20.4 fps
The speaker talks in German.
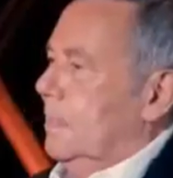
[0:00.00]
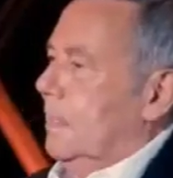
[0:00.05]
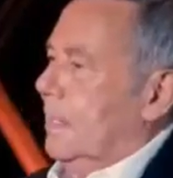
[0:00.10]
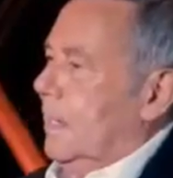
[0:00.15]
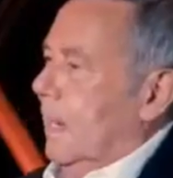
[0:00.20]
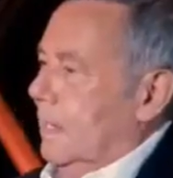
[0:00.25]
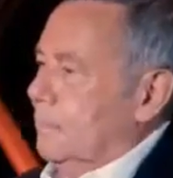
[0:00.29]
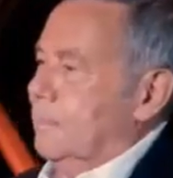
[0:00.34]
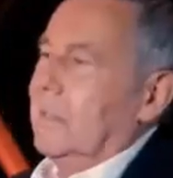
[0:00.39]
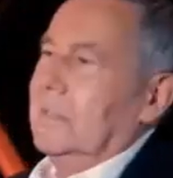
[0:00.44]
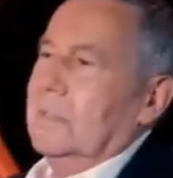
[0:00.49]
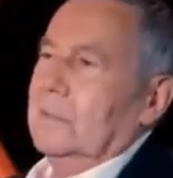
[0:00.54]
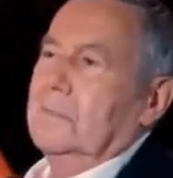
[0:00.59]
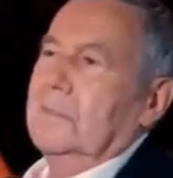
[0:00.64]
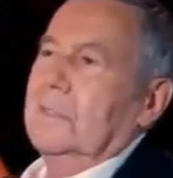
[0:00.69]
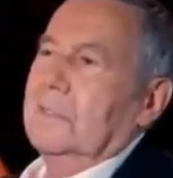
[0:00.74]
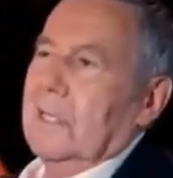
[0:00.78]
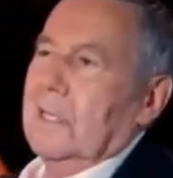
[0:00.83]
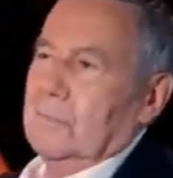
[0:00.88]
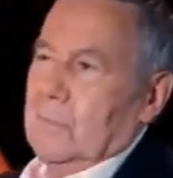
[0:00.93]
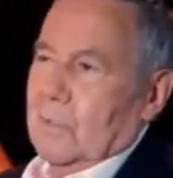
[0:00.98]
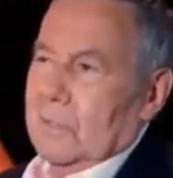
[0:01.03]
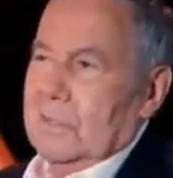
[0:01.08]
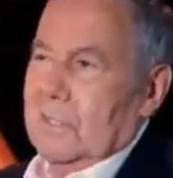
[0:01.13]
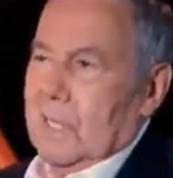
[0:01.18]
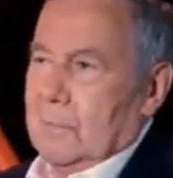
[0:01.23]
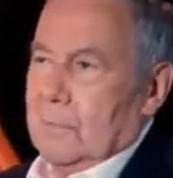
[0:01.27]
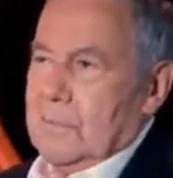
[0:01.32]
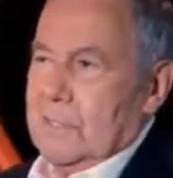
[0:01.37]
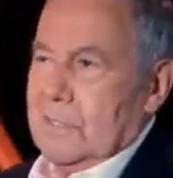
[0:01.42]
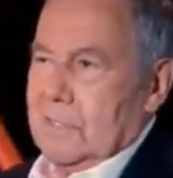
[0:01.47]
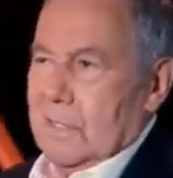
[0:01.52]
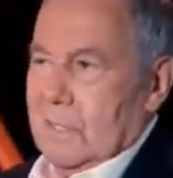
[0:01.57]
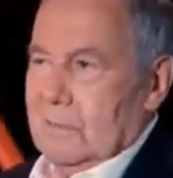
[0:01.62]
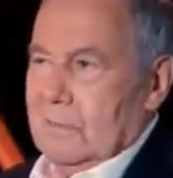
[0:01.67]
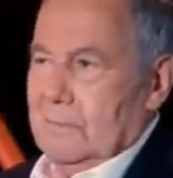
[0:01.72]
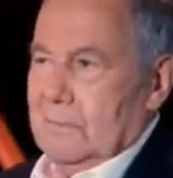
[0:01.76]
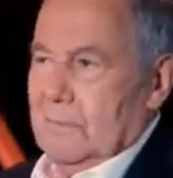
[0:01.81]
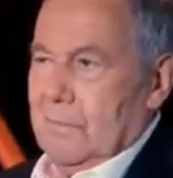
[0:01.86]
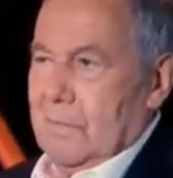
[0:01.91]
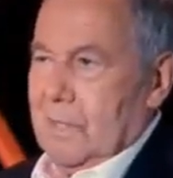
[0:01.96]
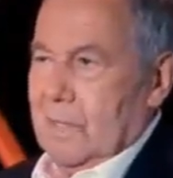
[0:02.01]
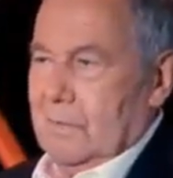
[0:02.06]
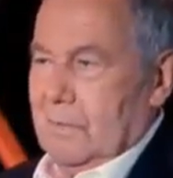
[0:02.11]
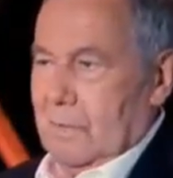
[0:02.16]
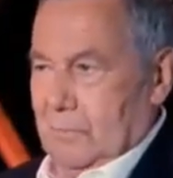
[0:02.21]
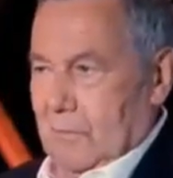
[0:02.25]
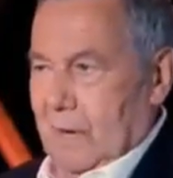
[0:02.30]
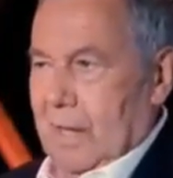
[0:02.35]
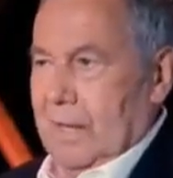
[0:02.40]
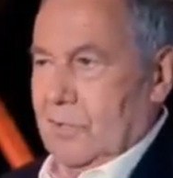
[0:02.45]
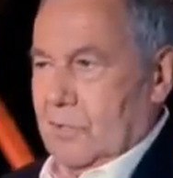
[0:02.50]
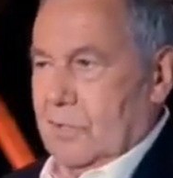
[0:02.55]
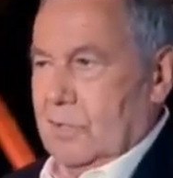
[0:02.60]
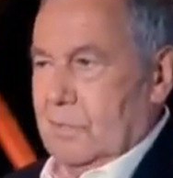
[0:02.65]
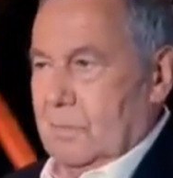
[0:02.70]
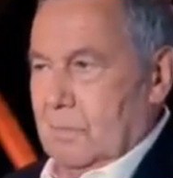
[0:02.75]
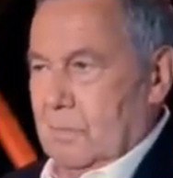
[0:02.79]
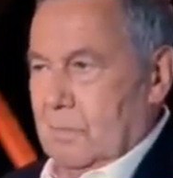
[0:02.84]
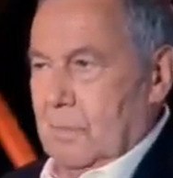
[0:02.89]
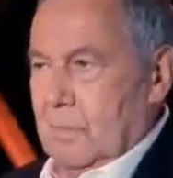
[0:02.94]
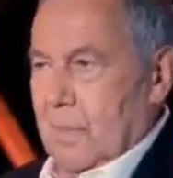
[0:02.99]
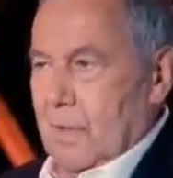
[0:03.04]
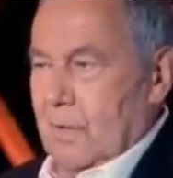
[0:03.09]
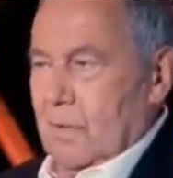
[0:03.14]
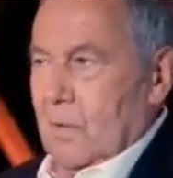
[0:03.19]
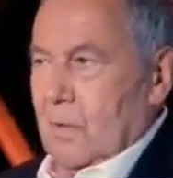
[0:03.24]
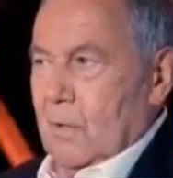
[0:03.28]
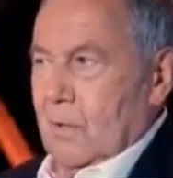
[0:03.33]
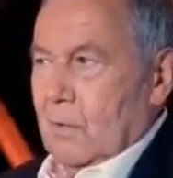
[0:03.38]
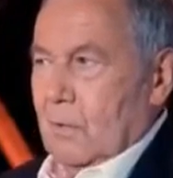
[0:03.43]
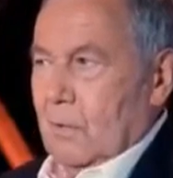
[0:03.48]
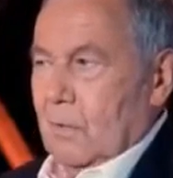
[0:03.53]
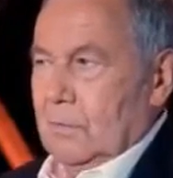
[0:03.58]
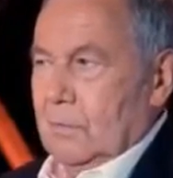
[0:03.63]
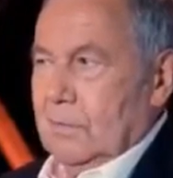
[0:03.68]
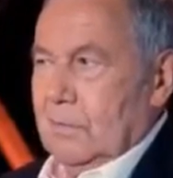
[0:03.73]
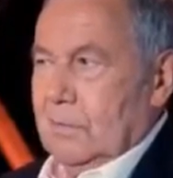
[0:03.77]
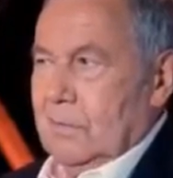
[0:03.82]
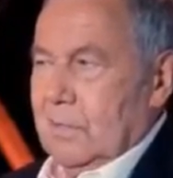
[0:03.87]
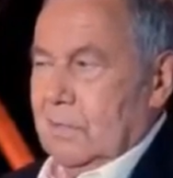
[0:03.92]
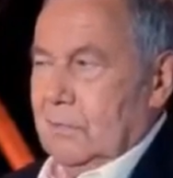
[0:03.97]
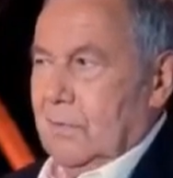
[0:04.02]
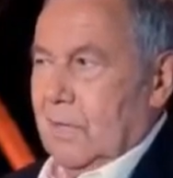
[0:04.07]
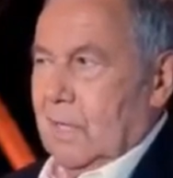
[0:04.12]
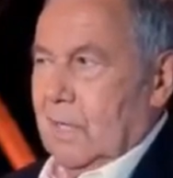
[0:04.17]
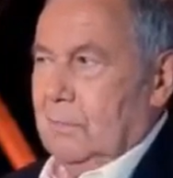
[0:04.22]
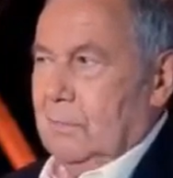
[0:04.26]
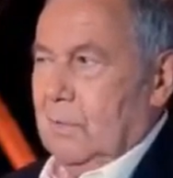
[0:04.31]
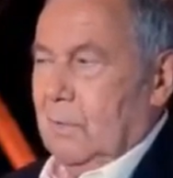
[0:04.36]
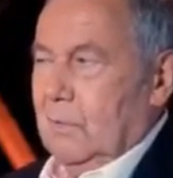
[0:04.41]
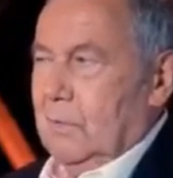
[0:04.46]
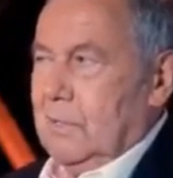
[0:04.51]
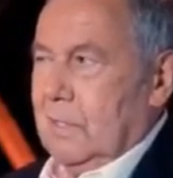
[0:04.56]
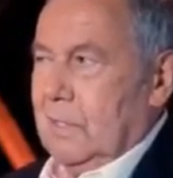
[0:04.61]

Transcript: Einmal in einer Woche gab es dann das Fleisch und das war bei uns